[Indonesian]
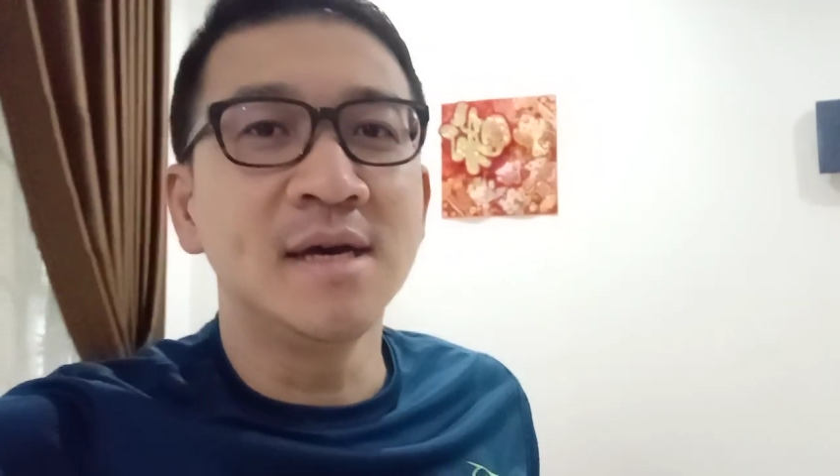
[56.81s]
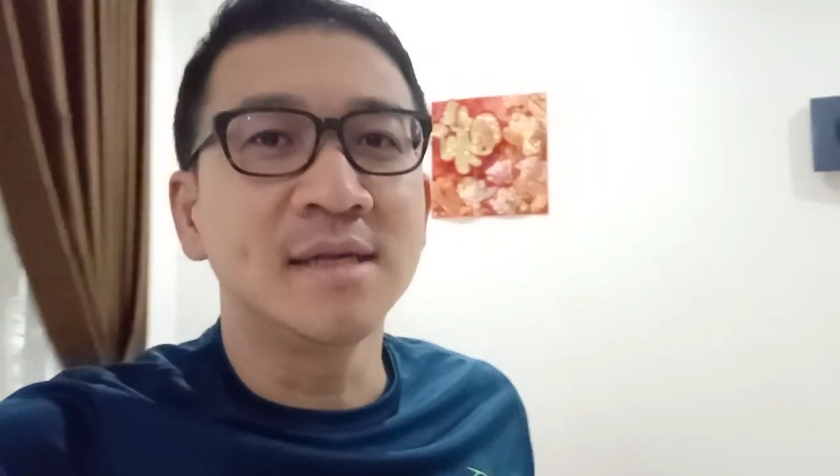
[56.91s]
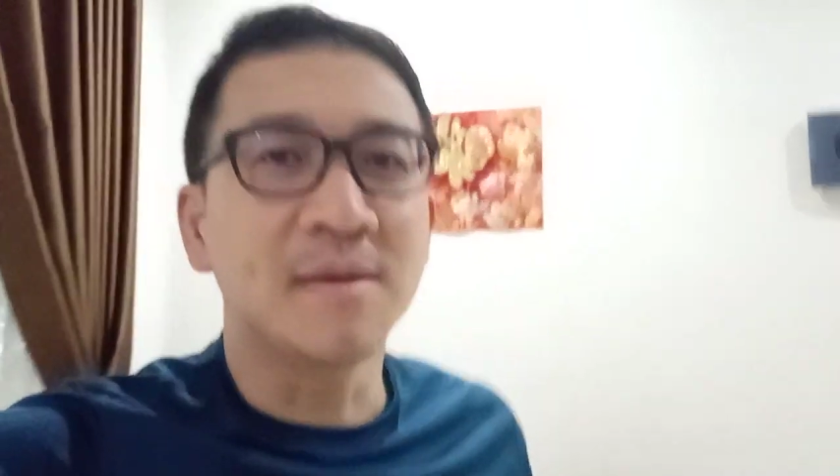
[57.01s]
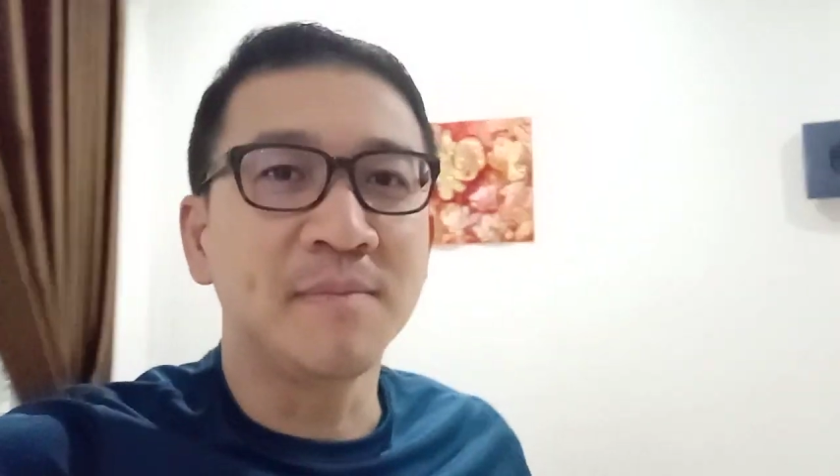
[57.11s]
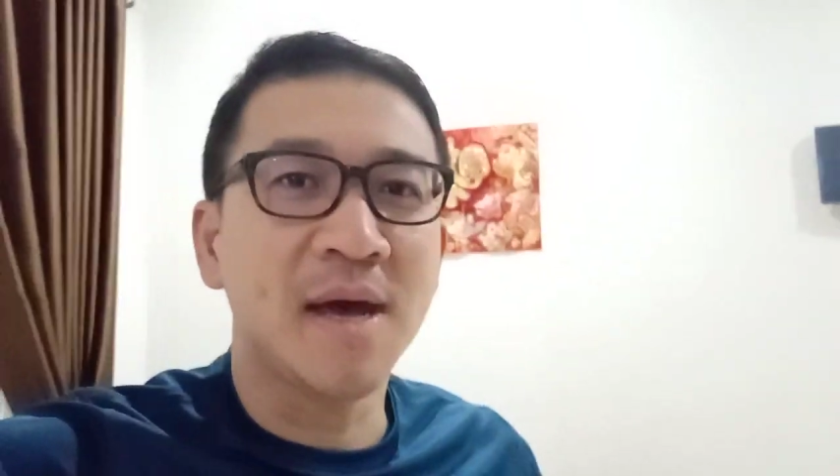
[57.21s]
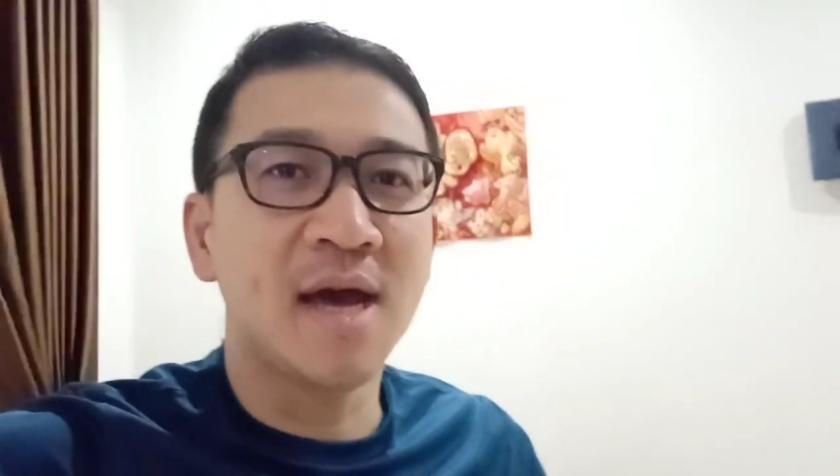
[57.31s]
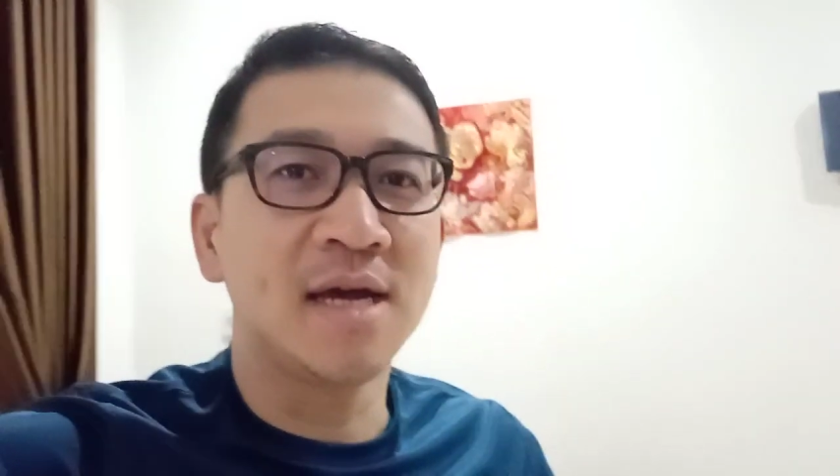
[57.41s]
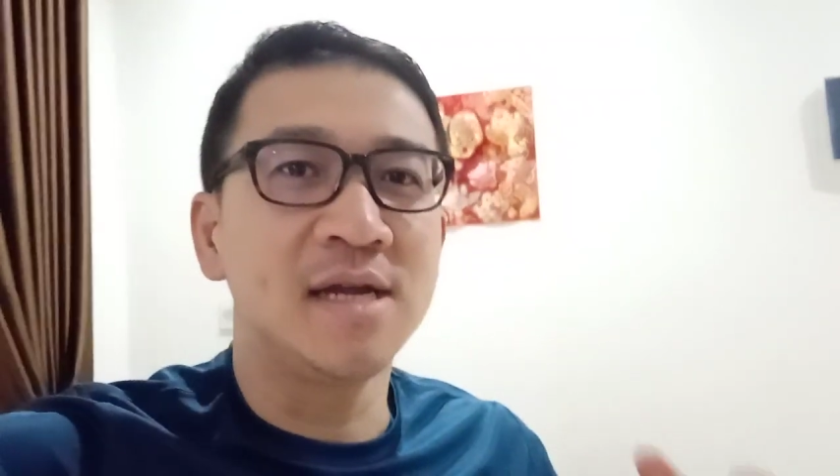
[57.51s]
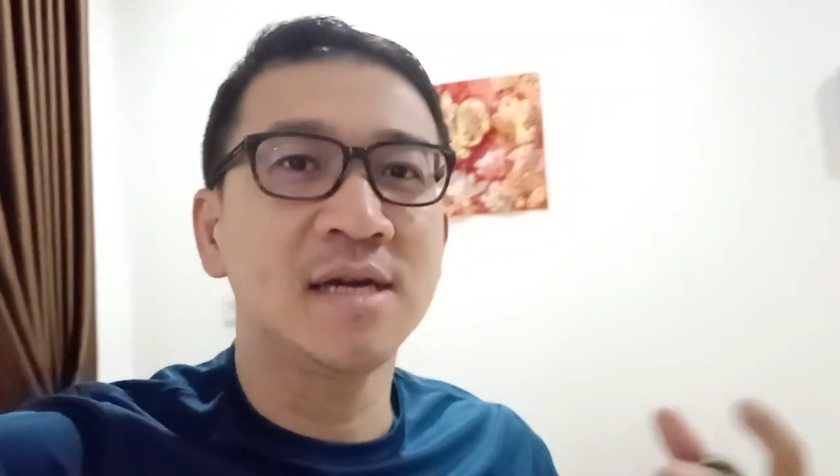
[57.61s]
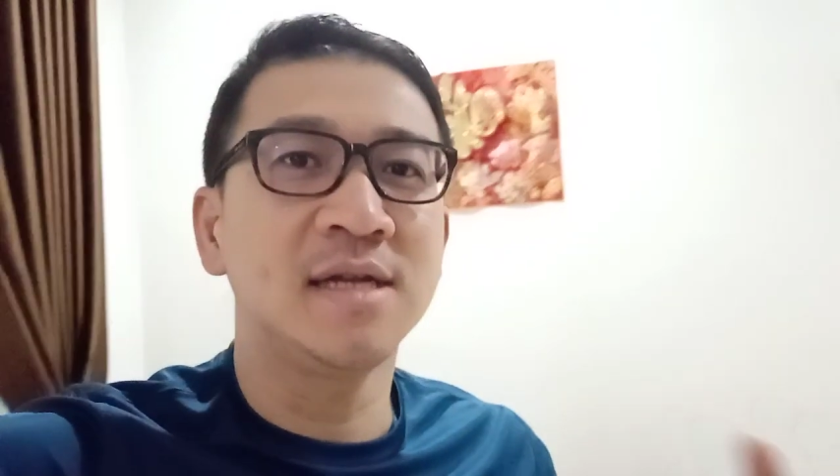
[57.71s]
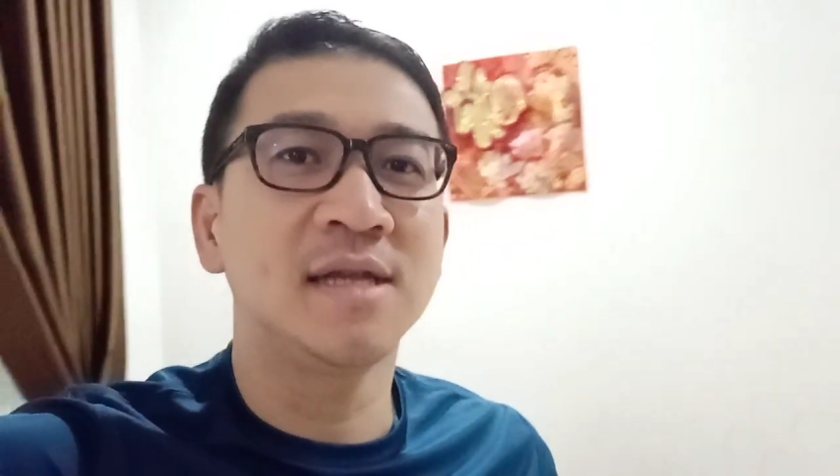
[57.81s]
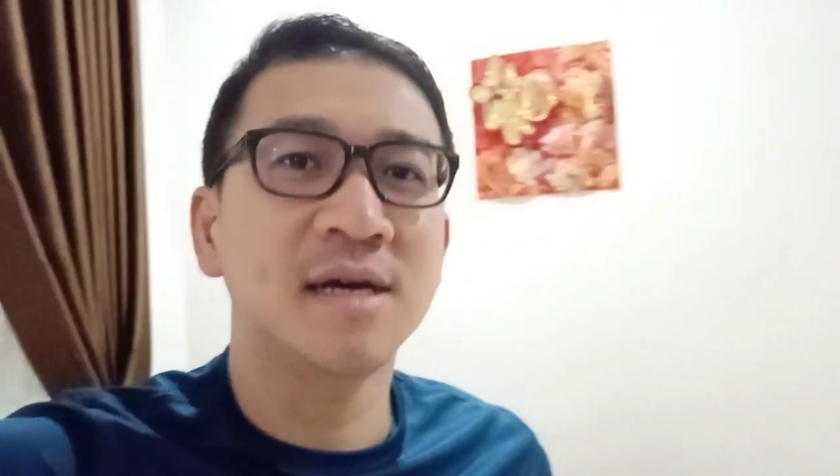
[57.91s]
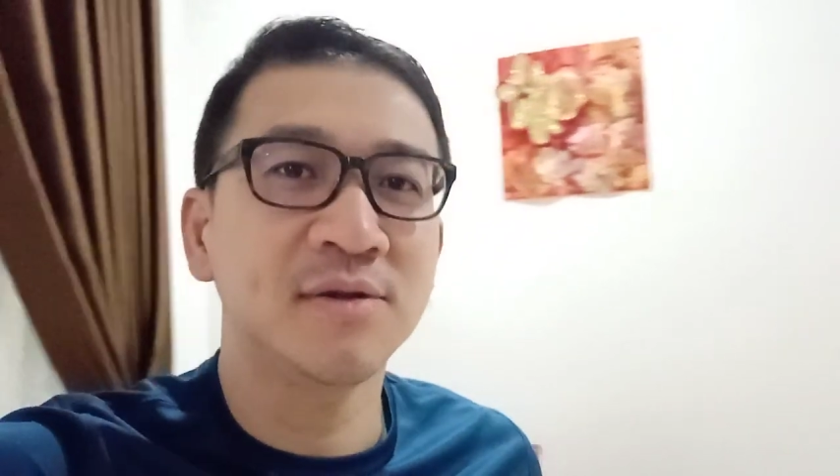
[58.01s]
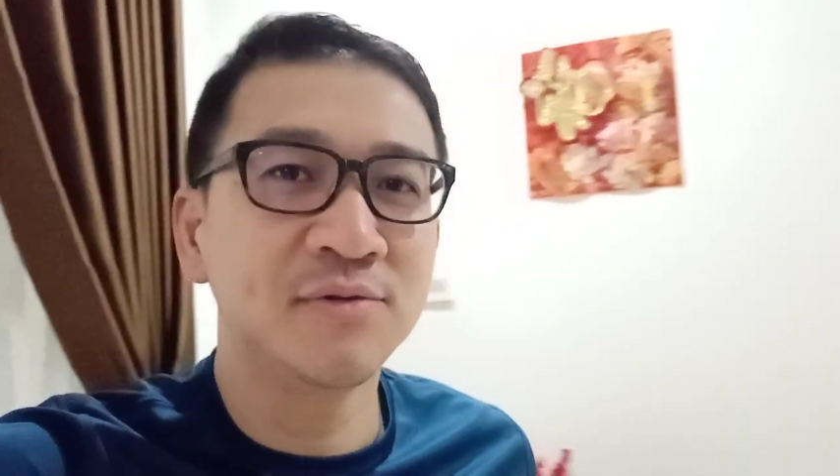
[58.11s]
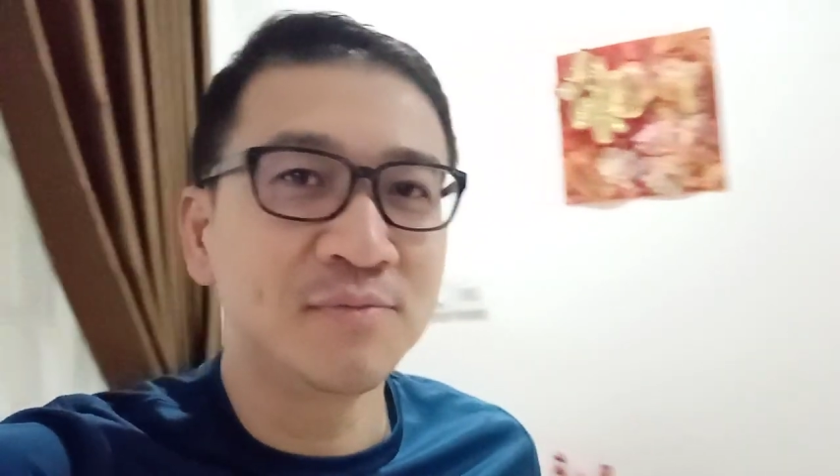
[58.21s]
sampai akhirnya
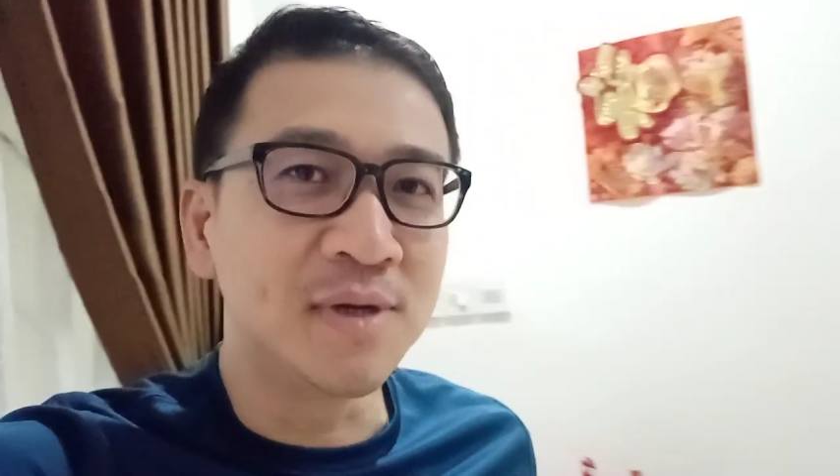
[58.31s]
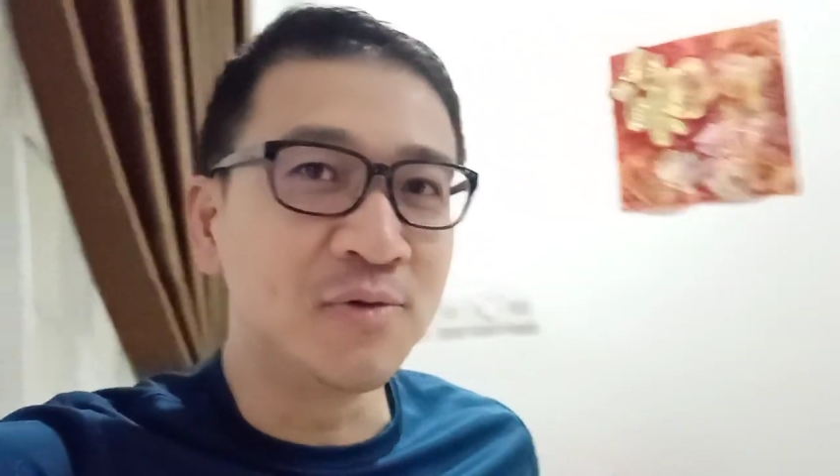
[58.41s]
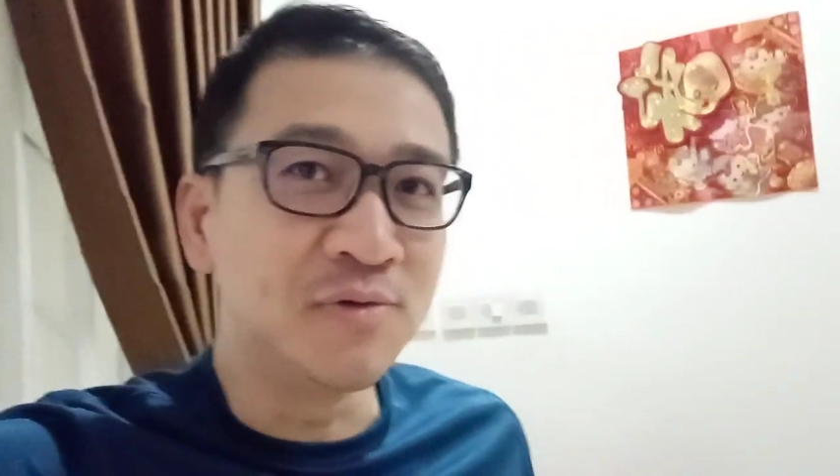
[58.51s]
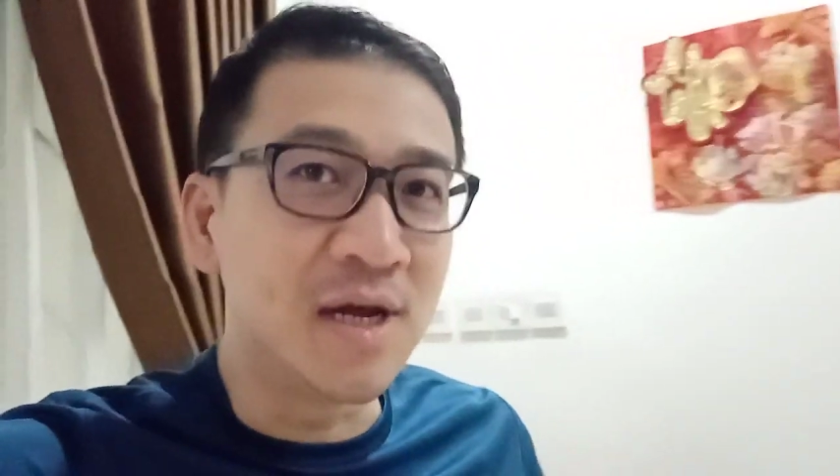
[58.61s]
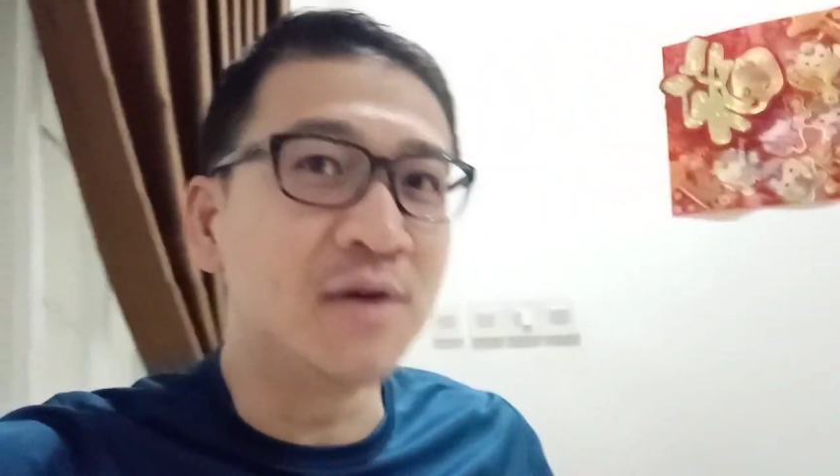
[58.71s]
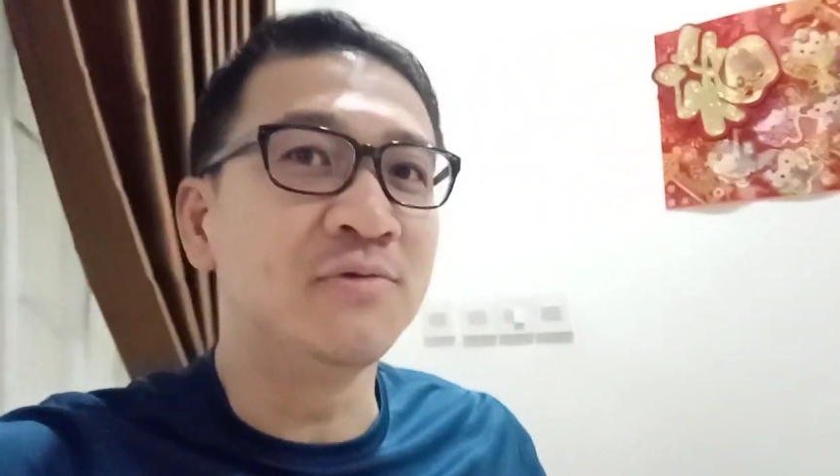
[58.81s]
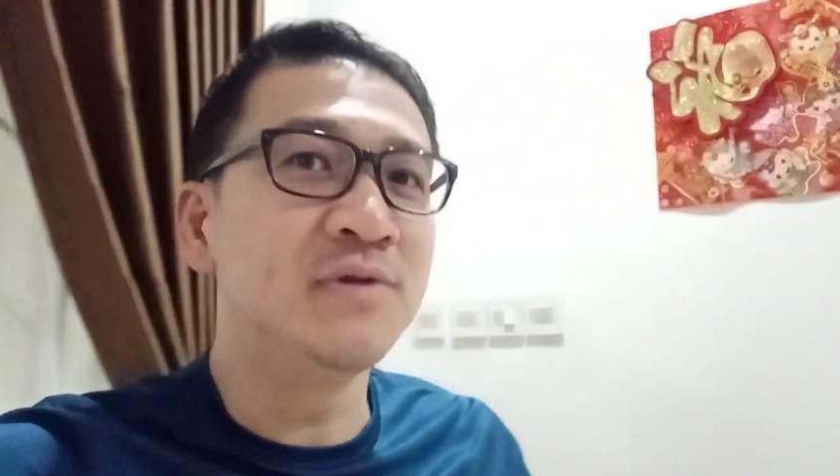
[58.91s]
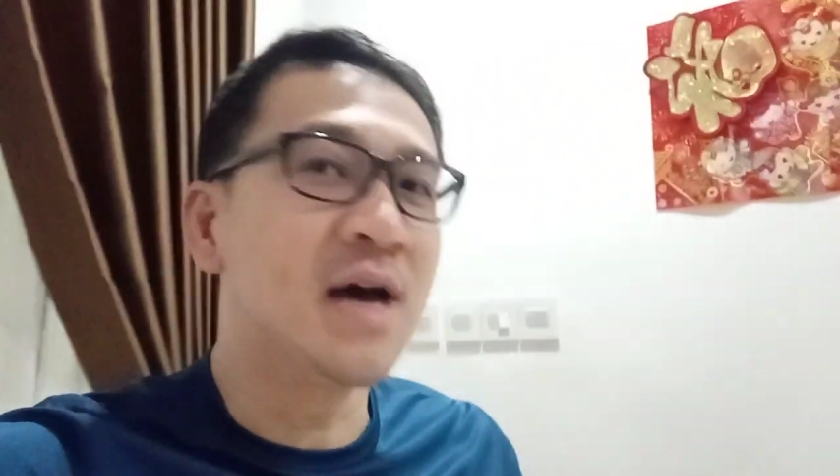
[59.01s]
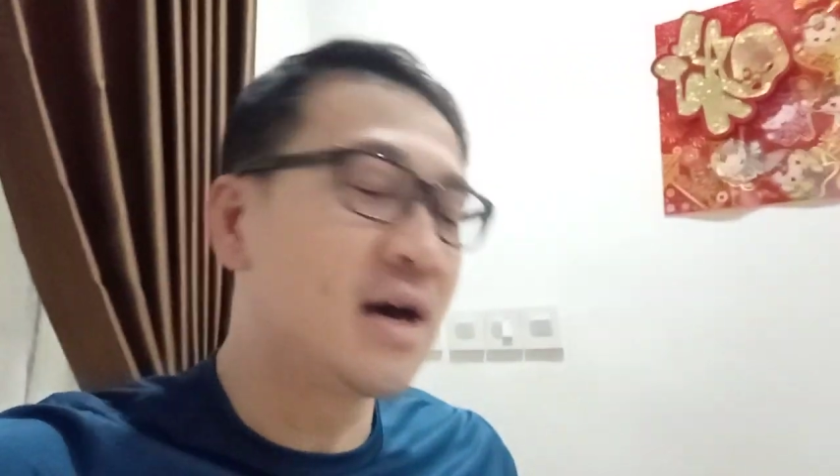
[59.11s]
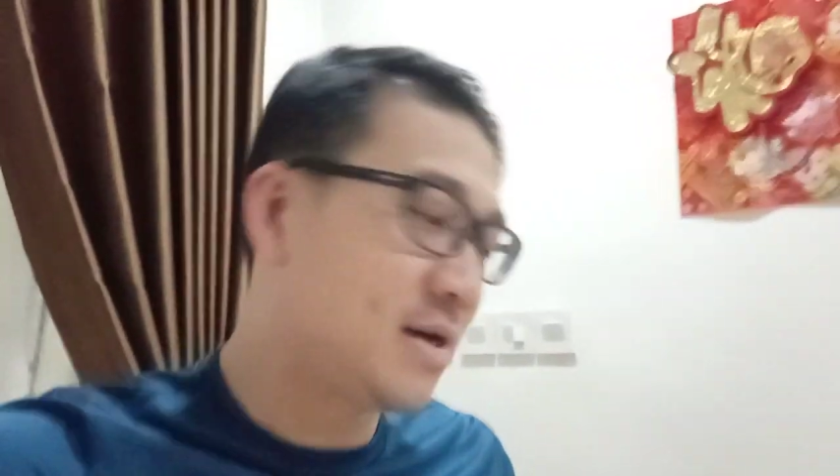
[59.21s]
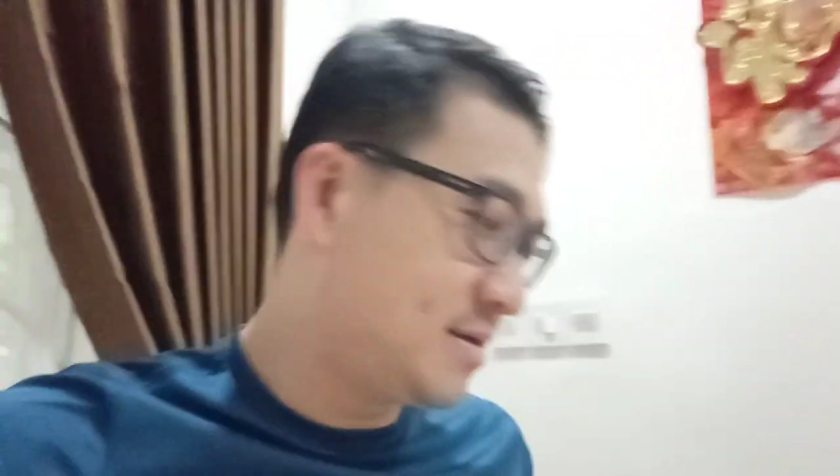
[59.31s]
kita tuh menunda-nunda.